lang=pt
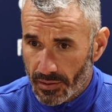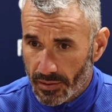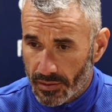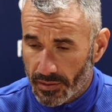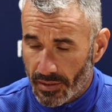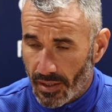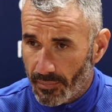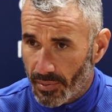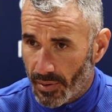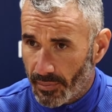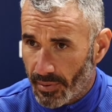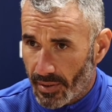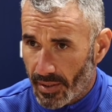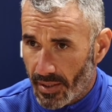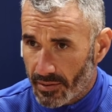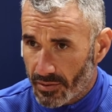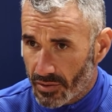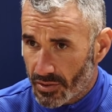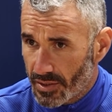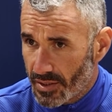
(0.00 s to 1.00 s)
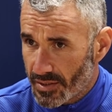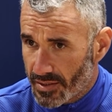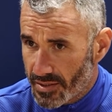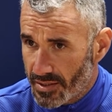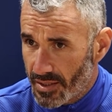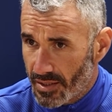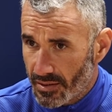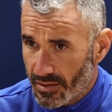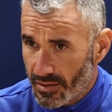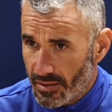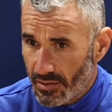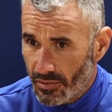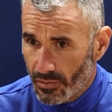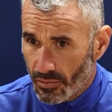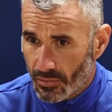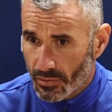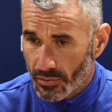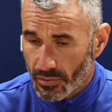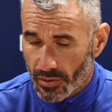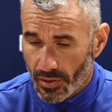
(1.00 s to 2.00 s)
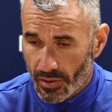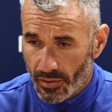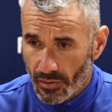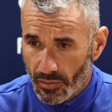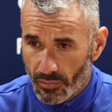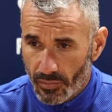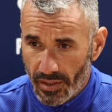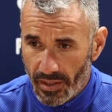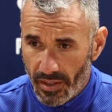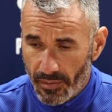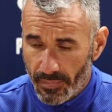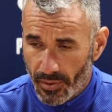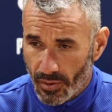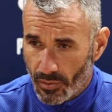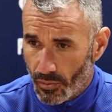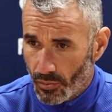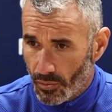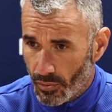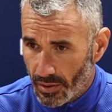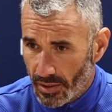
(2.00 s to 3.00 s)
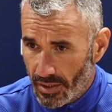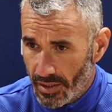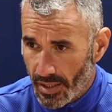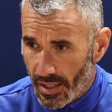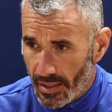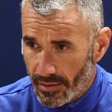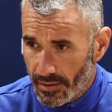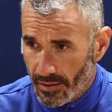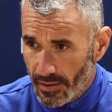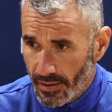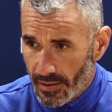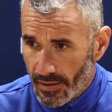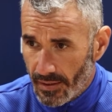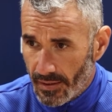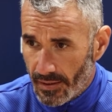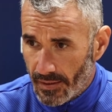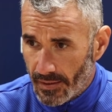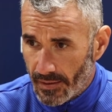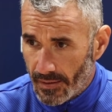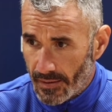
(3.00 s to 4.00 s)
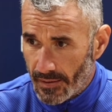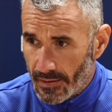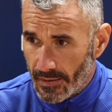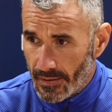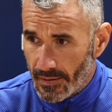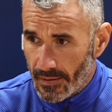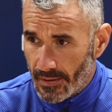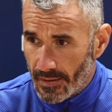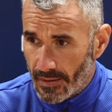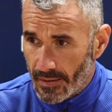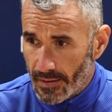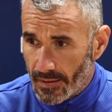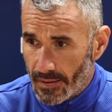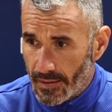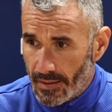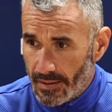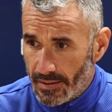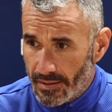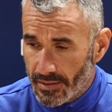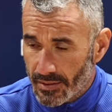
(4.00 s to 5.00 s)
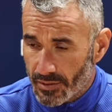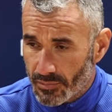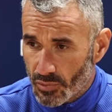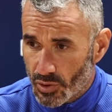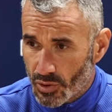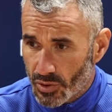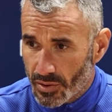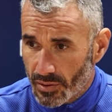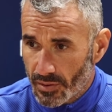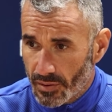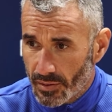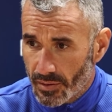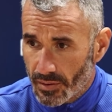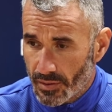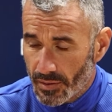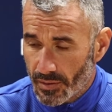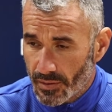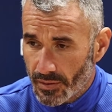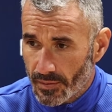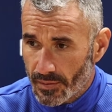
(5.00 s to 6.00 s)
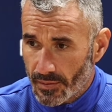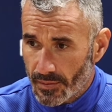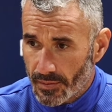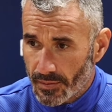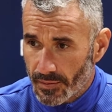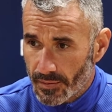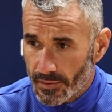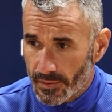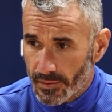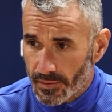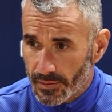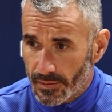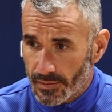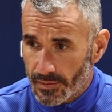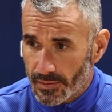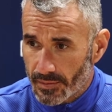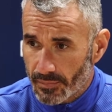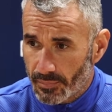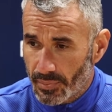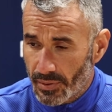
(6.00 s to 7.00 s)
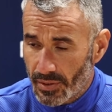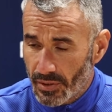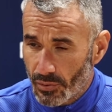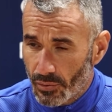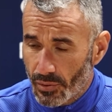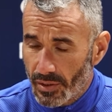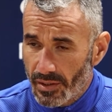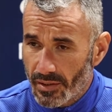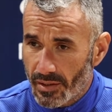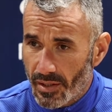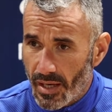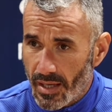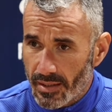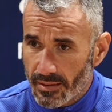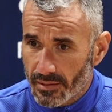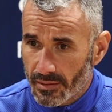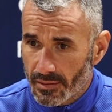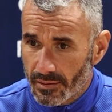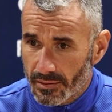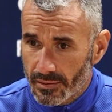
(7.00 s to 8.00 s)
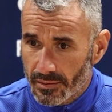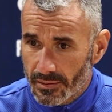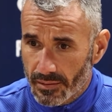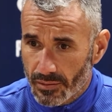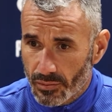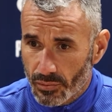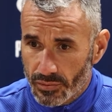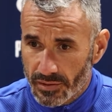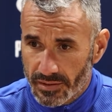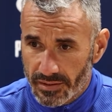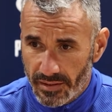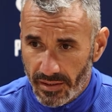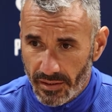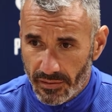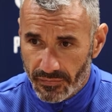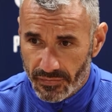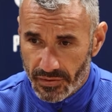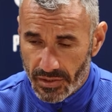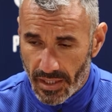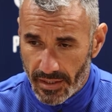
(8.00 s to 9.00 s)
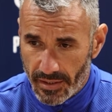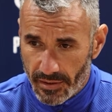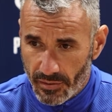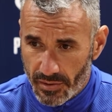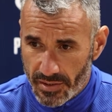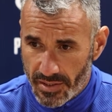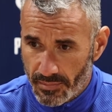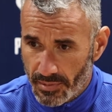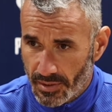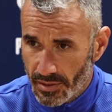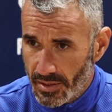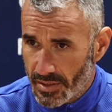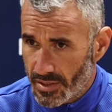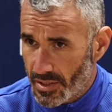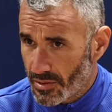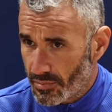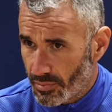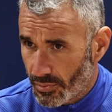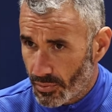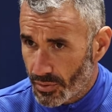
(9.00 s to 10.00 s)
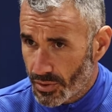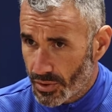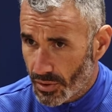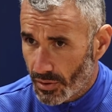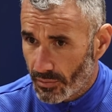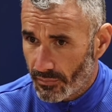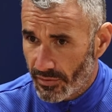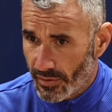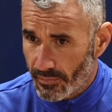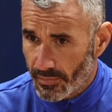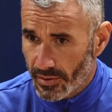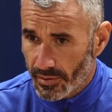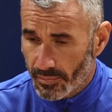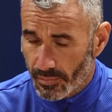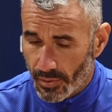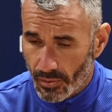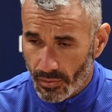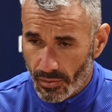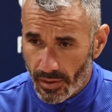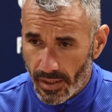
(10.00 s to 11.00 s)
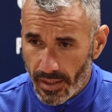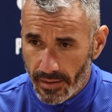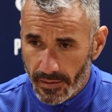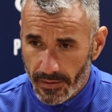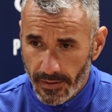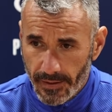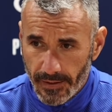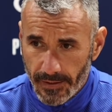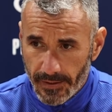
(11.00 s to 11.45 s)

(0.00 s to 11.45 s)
estar preparados nesse sentido contra uma equipa com qualidade eh, em termos eh, de prioridade eh, conseguir fechar a nossa baliza e depois, obviamente, procurar